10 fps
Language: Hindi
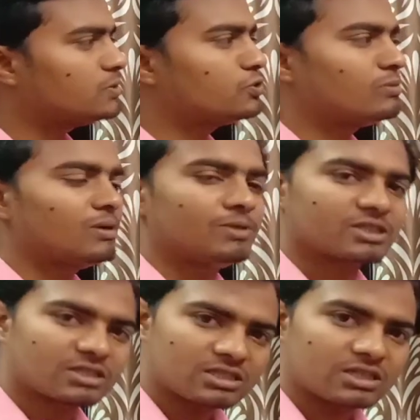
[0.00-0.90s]
वीडियो में हम
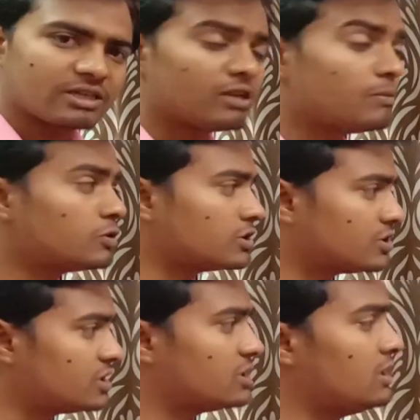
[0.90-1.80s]
डिस्कस करेंगे बहुत
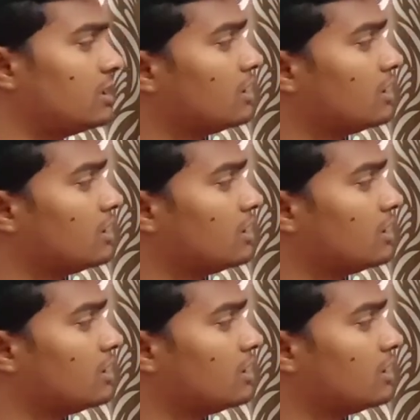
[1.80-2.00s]
अच्छे से